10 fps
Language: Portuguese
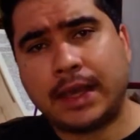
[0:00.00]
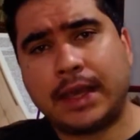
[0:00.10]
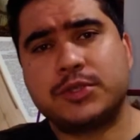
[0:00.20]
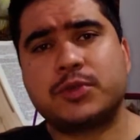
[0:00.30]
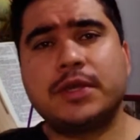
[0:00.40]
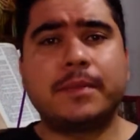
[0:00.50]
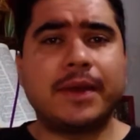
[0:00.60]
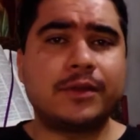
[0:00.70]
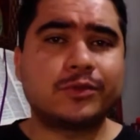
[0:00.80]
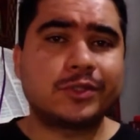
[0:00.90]
É isso aí,
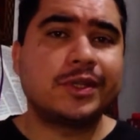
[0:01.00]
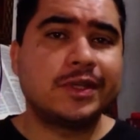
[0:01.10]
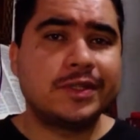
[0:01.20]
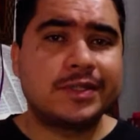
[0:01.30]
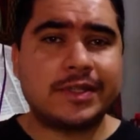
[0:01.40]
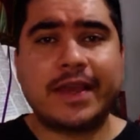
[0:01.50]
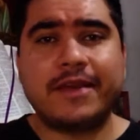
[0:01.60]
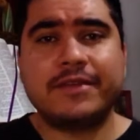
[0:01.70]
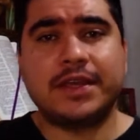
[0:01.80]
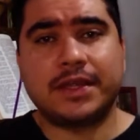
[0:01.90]
hermanos. Segue
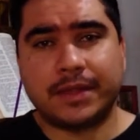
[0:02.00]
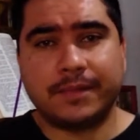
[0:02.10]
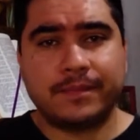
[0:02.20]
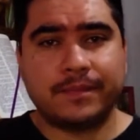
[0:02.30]
a vinheta.